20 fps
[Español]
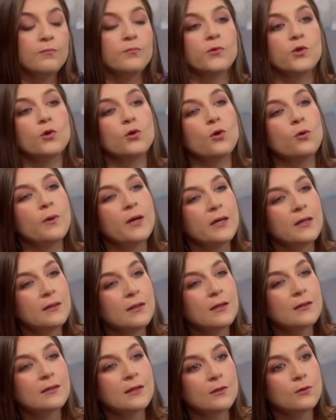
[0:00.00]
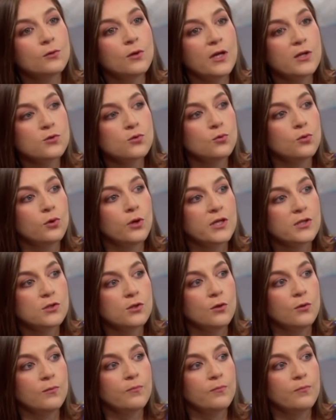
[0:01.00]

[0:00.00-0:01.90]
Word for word: no nos va a quitar tanto la sudoración.